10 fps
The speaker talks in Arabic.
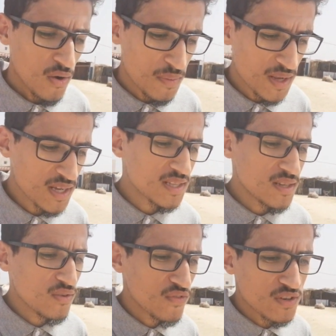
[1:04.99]
وملي
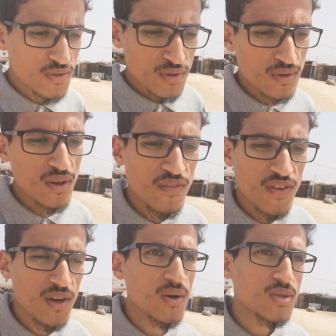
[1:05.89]
كدير اون فواتور نوف
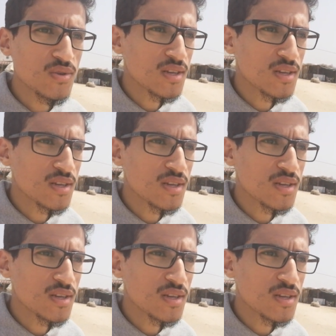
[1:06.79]
كيخرجوا